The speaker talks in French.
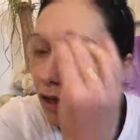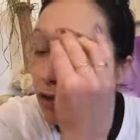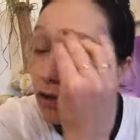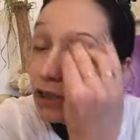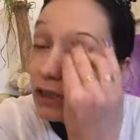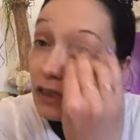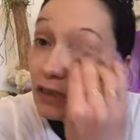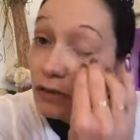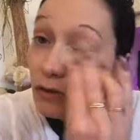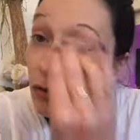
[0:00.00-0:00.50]

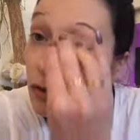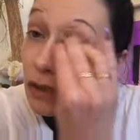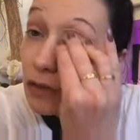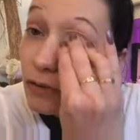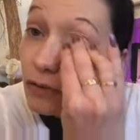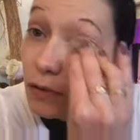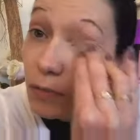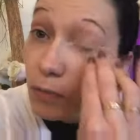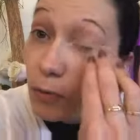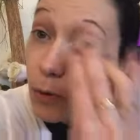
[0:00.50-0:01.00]
alors ils disent que
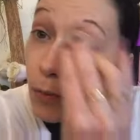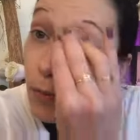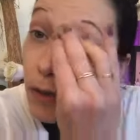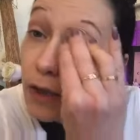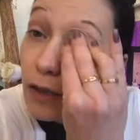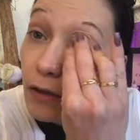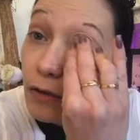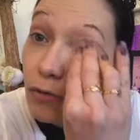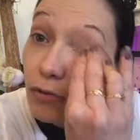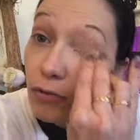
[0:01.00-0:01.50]
c'est fait pour
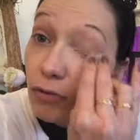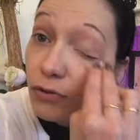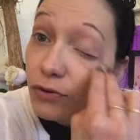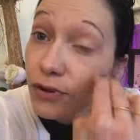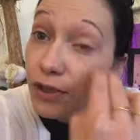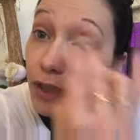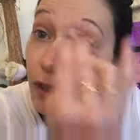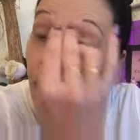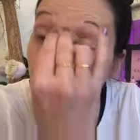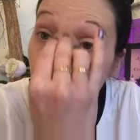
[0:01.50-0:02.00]
mettre le fond de
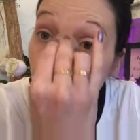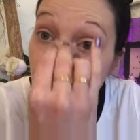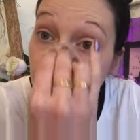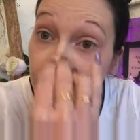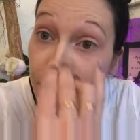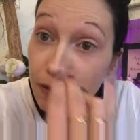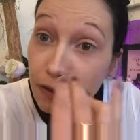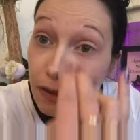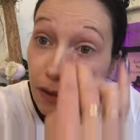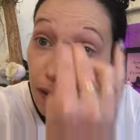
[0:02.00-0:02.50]
teint et
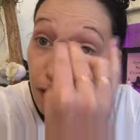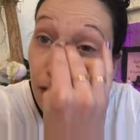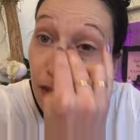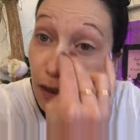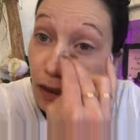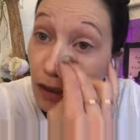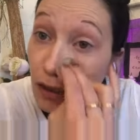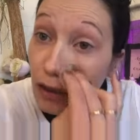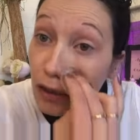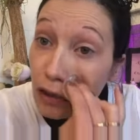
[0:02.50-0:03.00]

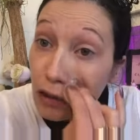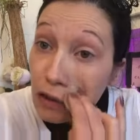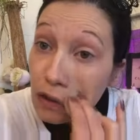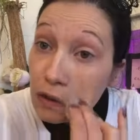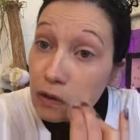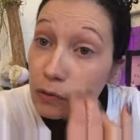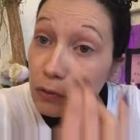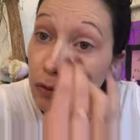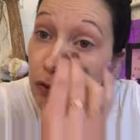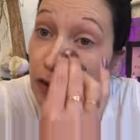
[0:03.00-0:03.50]
l'anticerne.
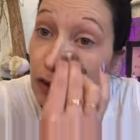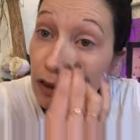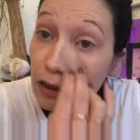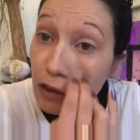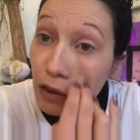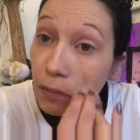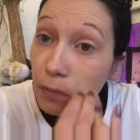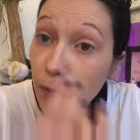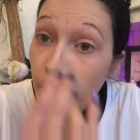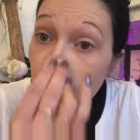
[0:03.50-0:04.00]
Je vous
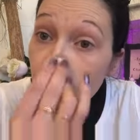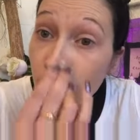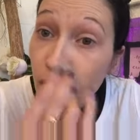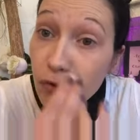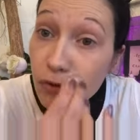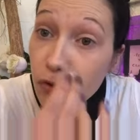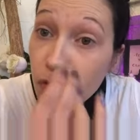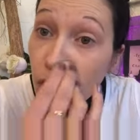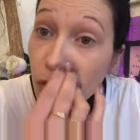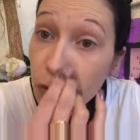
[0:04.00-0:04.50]
dirais qu'à peu près
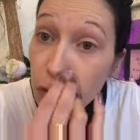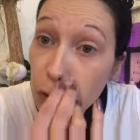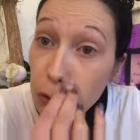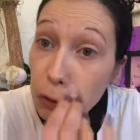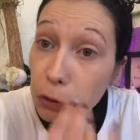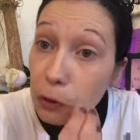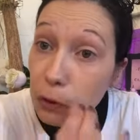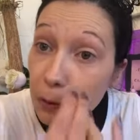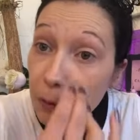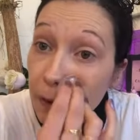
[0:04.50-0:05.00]
plusieurs
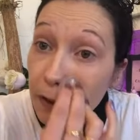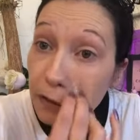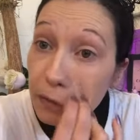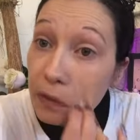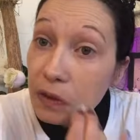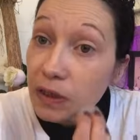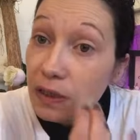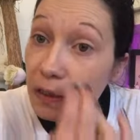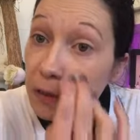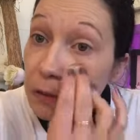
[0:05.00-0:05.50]
jours
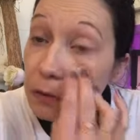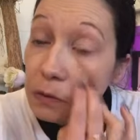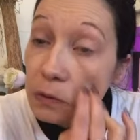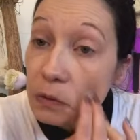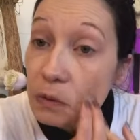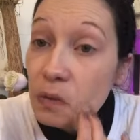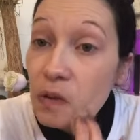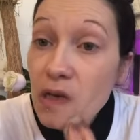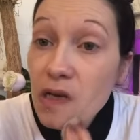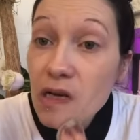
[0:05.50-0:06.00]

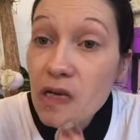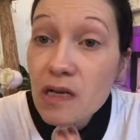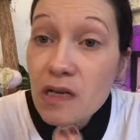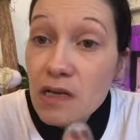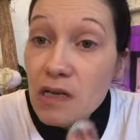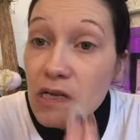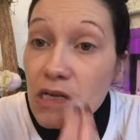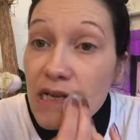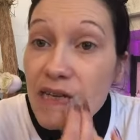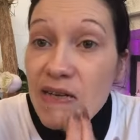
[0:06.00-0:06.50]
d'application
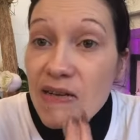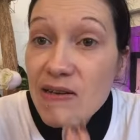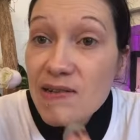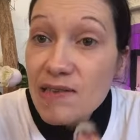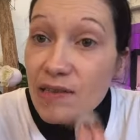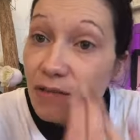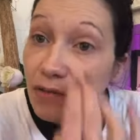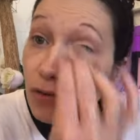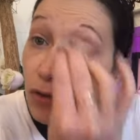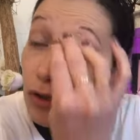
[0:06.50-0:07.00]
au
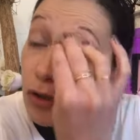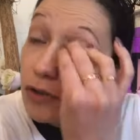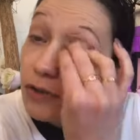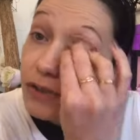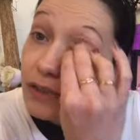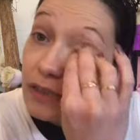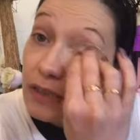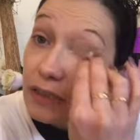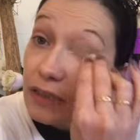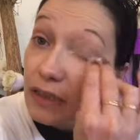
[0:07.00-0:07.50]
niveau de
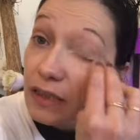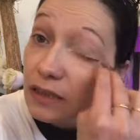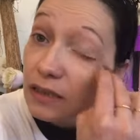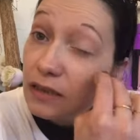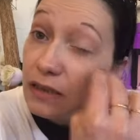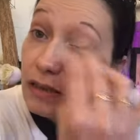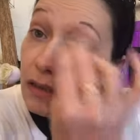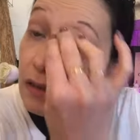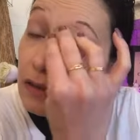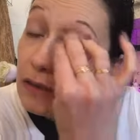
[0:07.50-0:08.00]

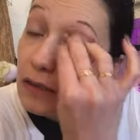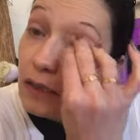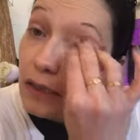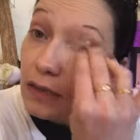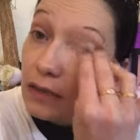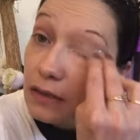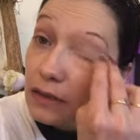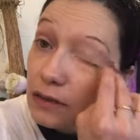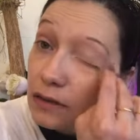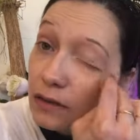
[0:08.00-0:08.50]
l'anticerne, ça
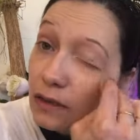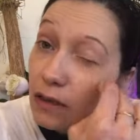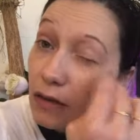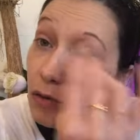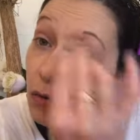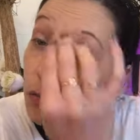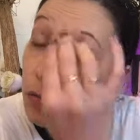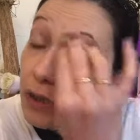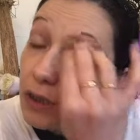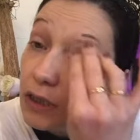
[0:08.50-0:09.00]
reste très
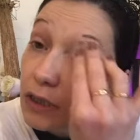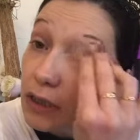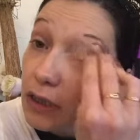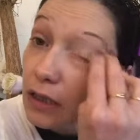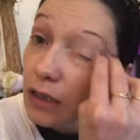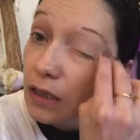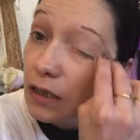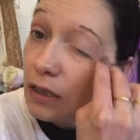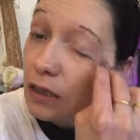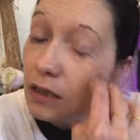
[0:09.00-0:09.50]

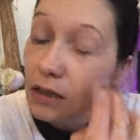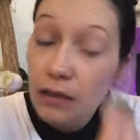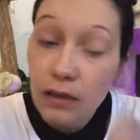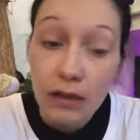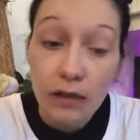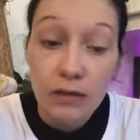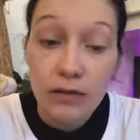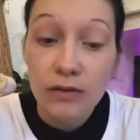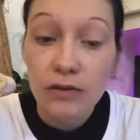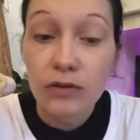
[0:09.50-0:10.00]
compliqué.
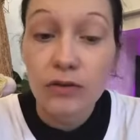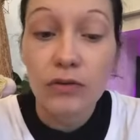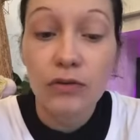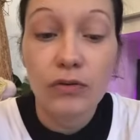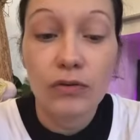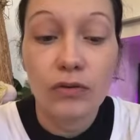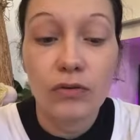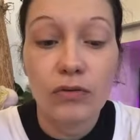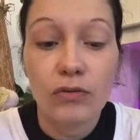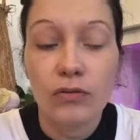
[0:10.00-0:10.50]
Parce que
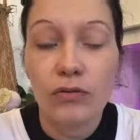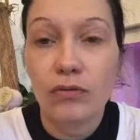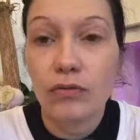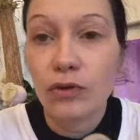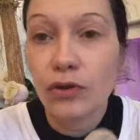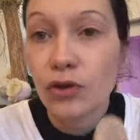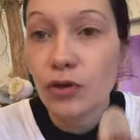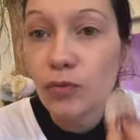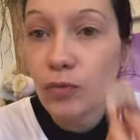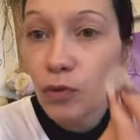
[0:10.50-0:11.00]

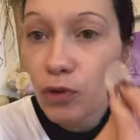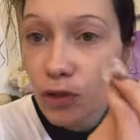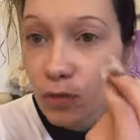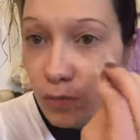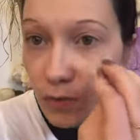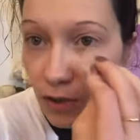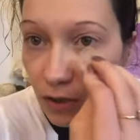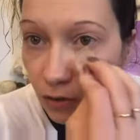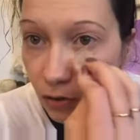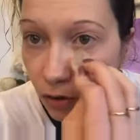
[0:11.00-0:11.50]
autant le
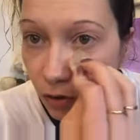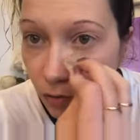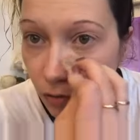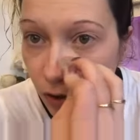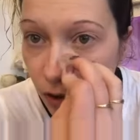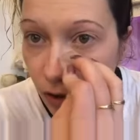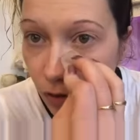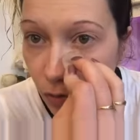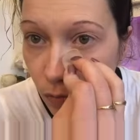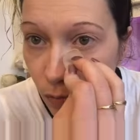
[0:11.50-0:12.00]
body blender, vous
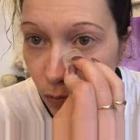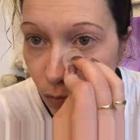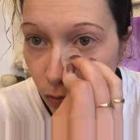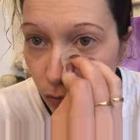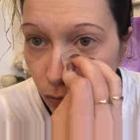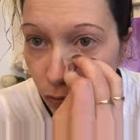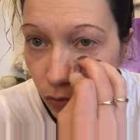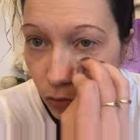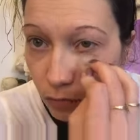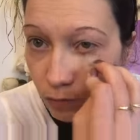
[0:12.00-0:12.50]
voyez, on peut
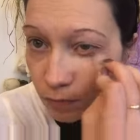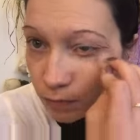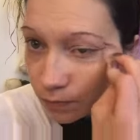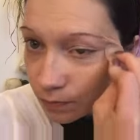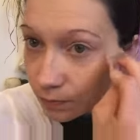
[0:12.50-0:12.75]
le...